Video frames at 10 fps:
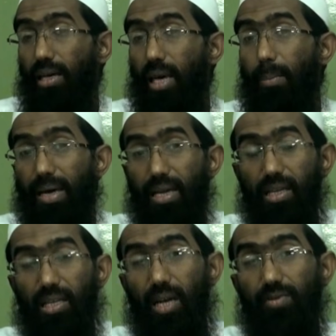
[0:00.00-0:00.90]
कि
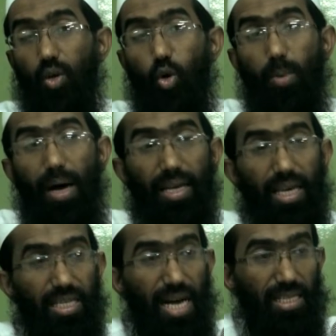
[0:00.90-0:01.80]
मैत की तरफ से कुर्बानी
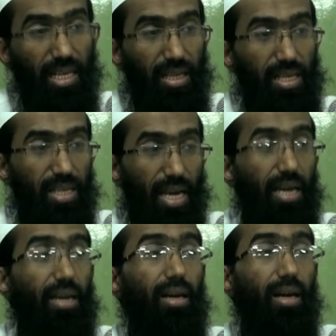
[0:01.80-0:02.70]
की जा सकती सही